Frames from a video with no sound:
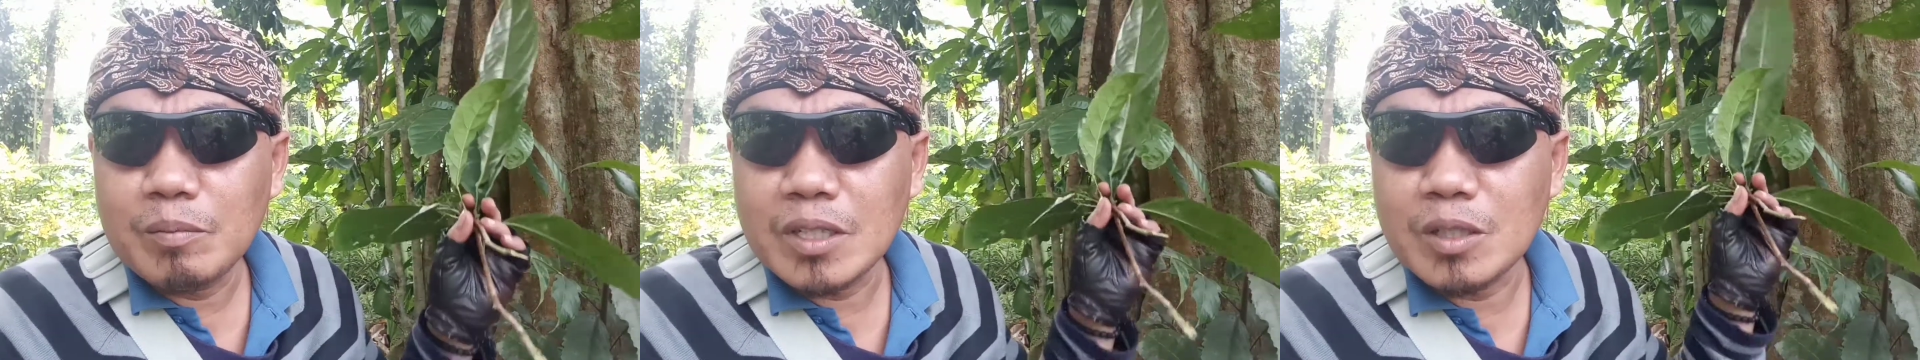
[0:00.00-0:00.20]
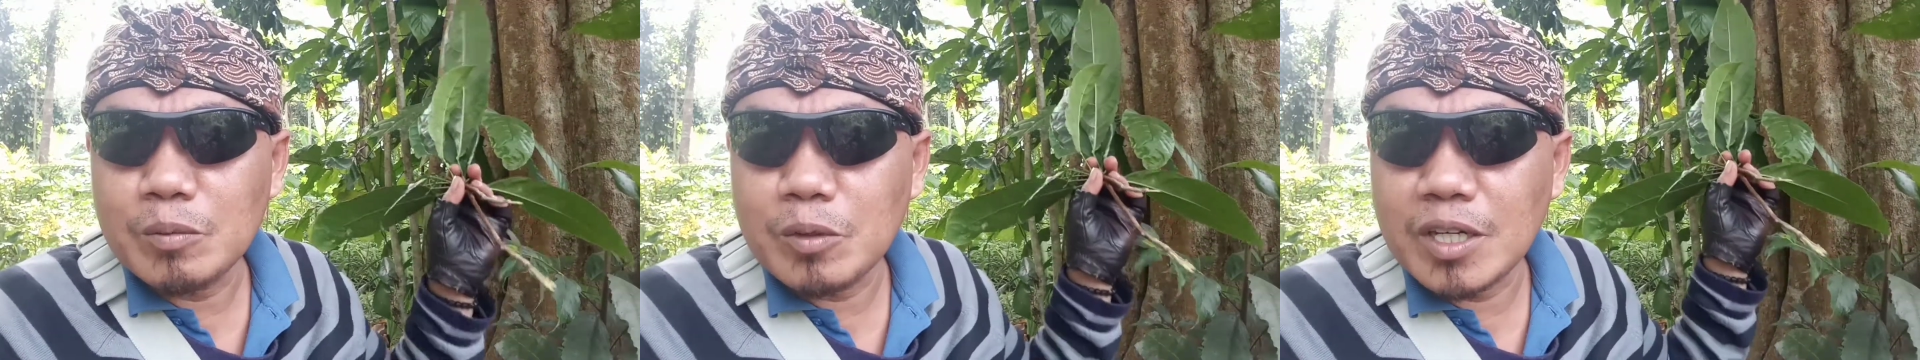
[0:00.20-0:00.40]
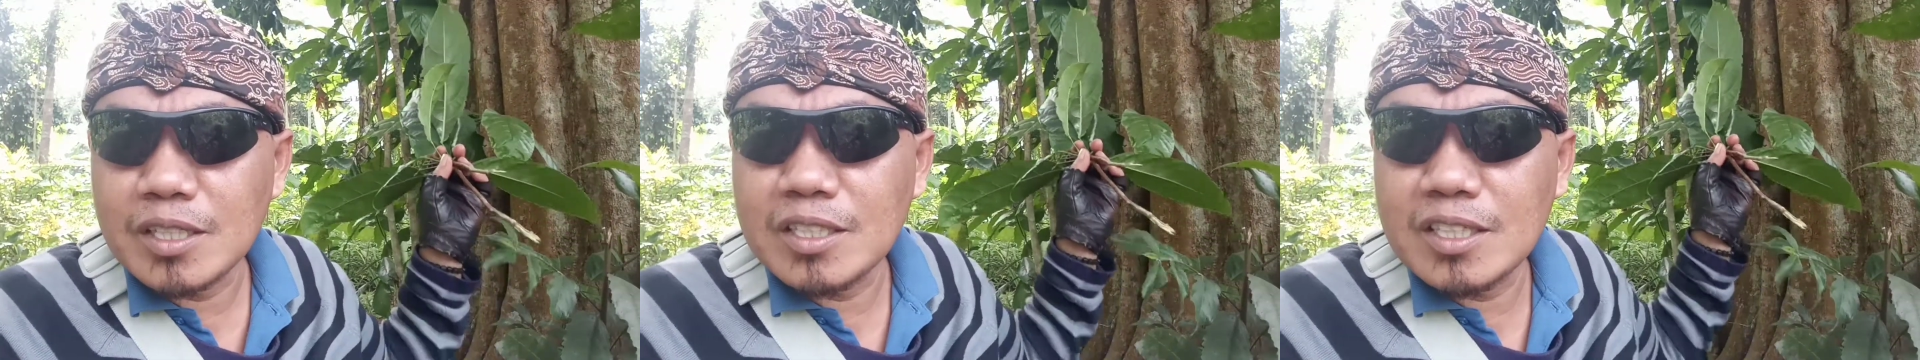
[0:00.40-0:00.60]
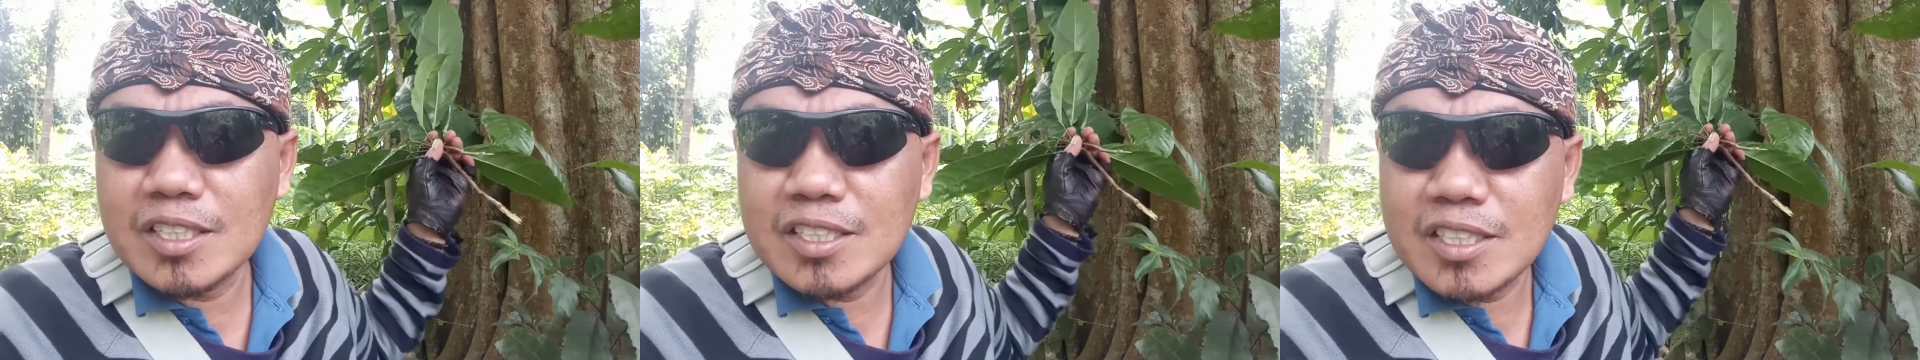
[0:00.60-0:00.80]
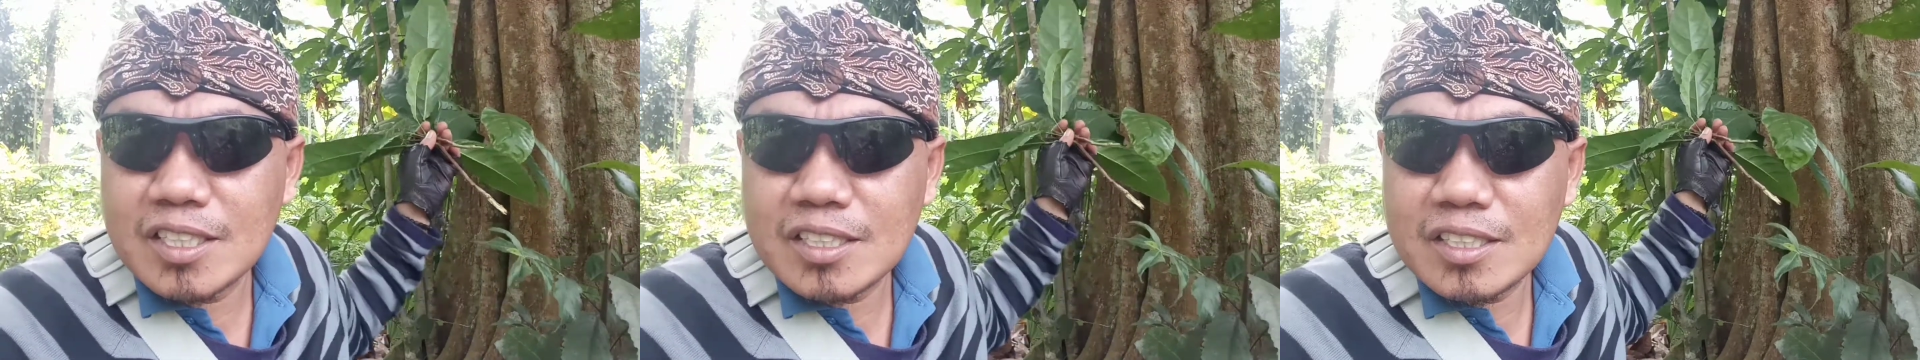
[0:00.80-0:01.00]
menemukan
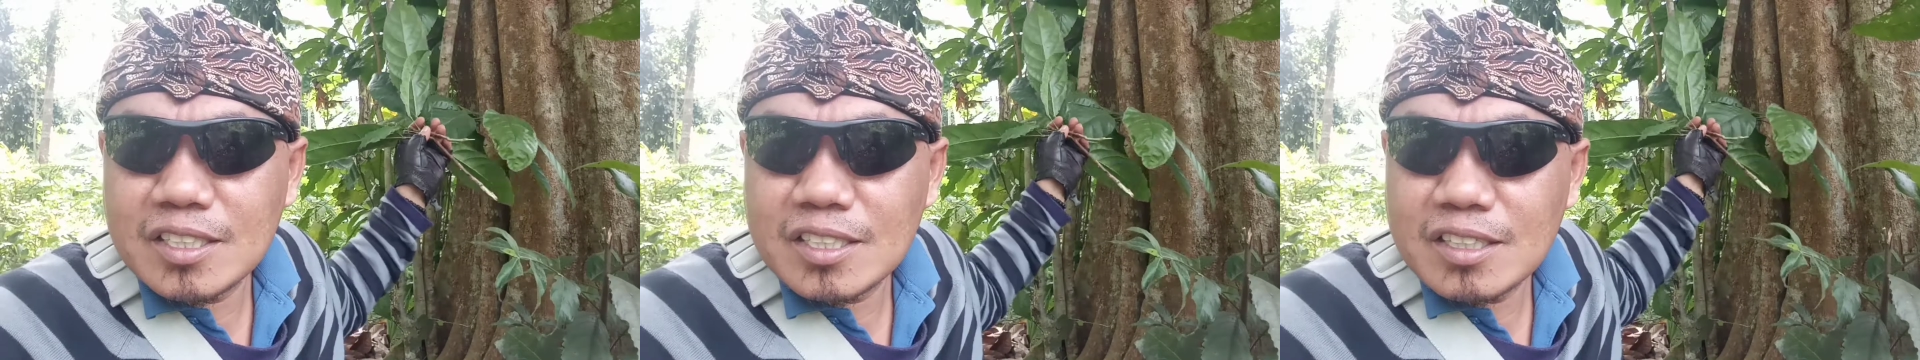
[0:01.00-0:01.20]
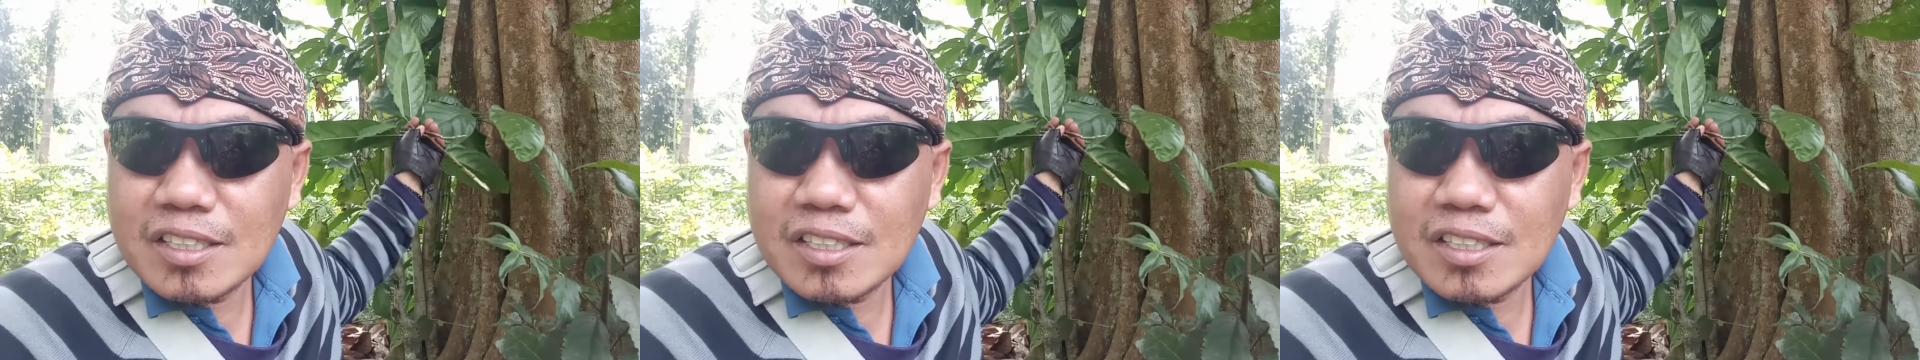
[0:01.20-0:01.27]
jenis ini